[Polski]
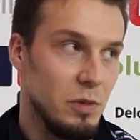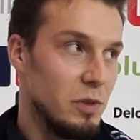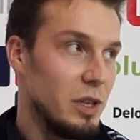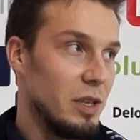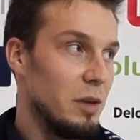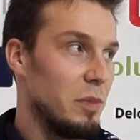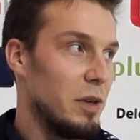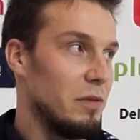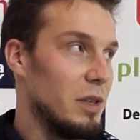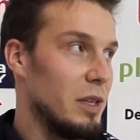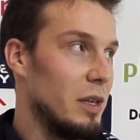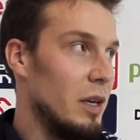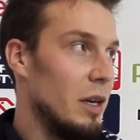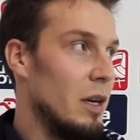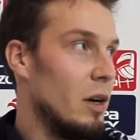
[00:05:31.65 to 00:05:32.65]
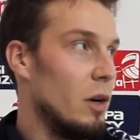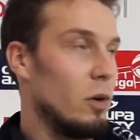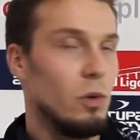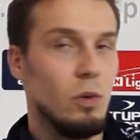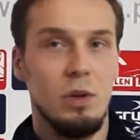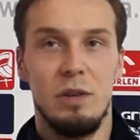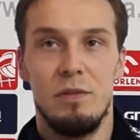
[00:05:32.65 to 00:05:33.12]
No tak naprawdę
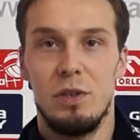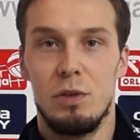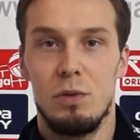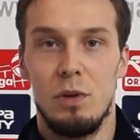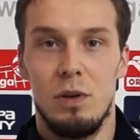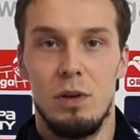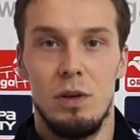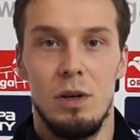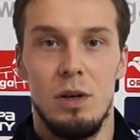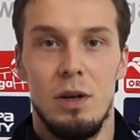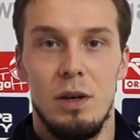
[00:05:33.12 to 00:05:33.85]
ogólnie wyszło